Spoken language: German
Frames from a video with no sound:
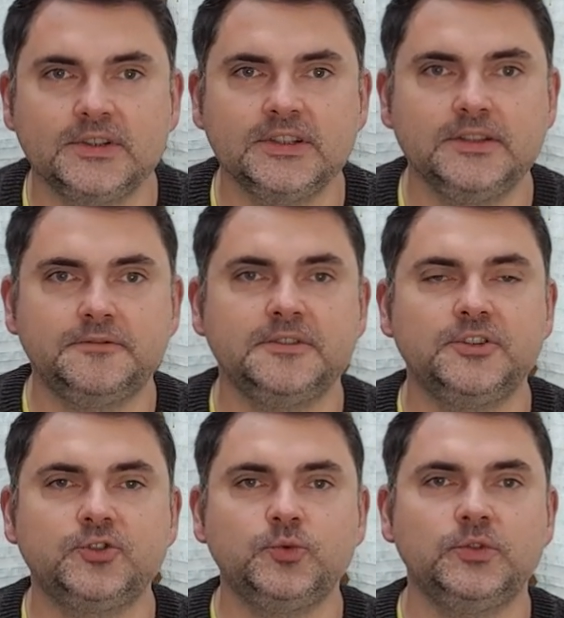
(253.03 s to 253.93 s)
Hilfe,
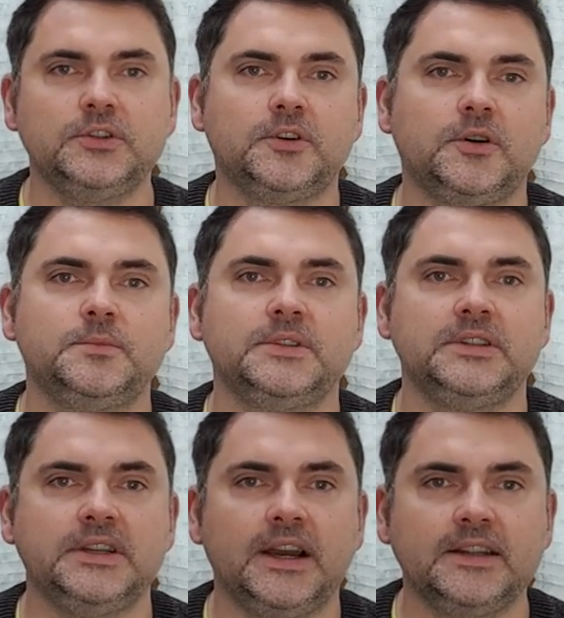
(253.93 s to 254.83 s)
die Schule kommt
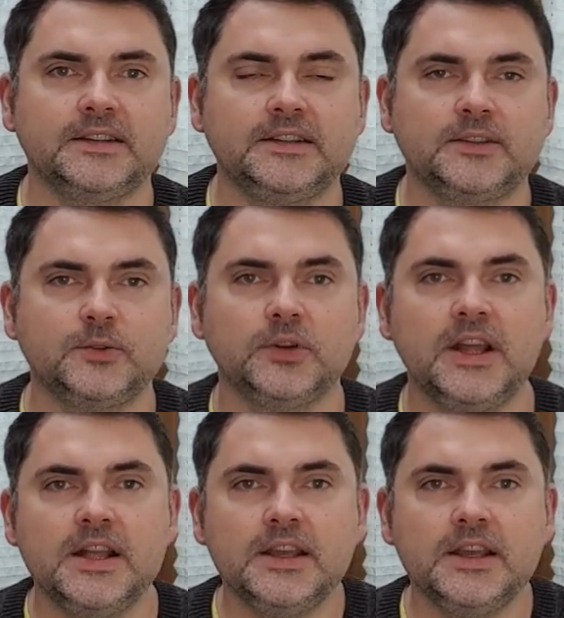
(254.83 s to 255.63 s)
in die Einrichtung.